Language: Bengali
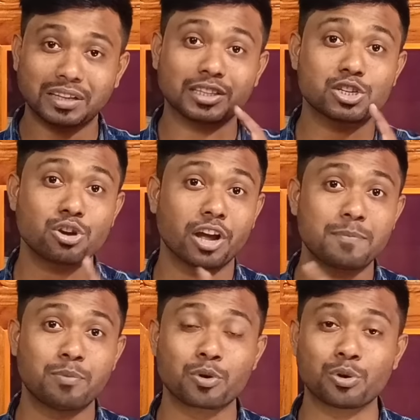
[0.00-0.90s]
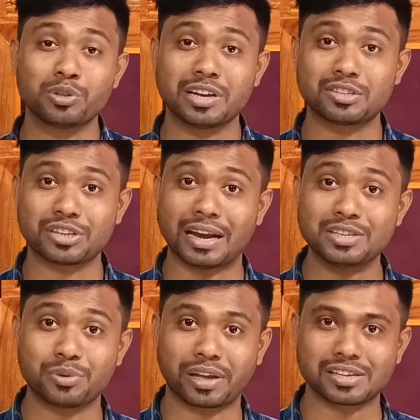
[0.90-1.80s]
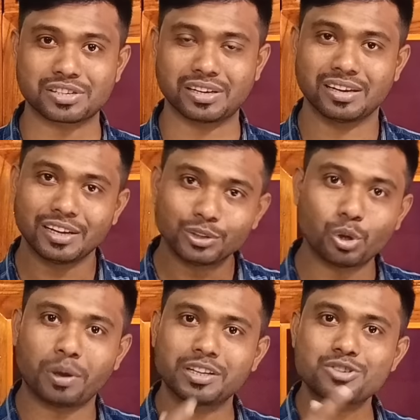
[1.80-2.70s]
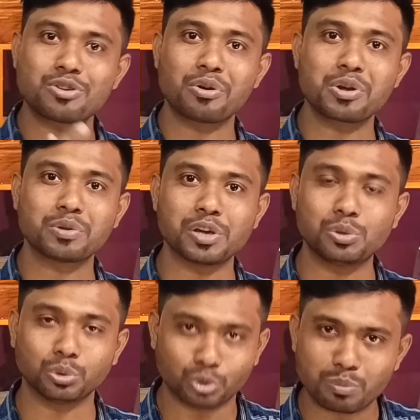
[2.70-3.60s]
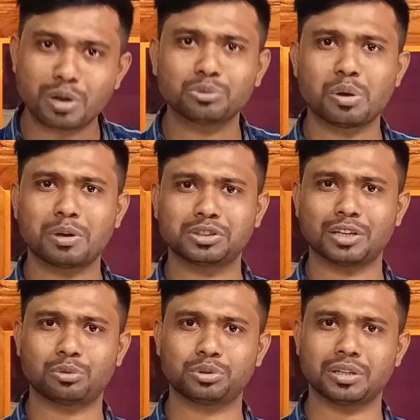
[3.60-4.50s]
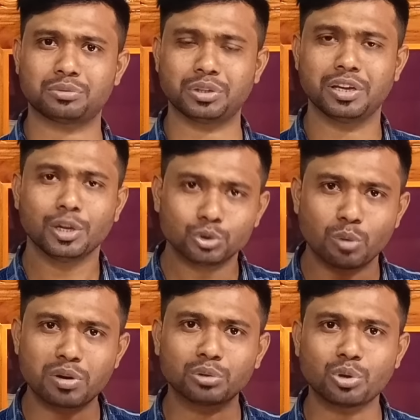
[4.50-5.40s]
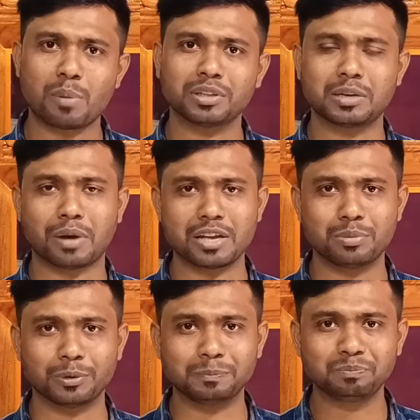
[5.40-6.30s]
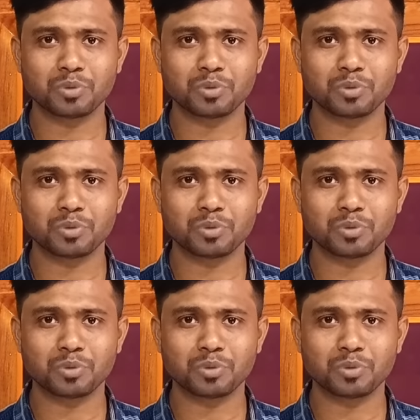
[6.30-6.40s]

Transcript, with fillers: তাদের সঙ্গে পনেরো দিনের চ্যালেঞ্জ রেখেছি তোমাদের সঙ্গেও কিন্তু তোমরাও তো আমার ছাত্রছাত্রী তোমরাও তো আমাদের ভাই বোন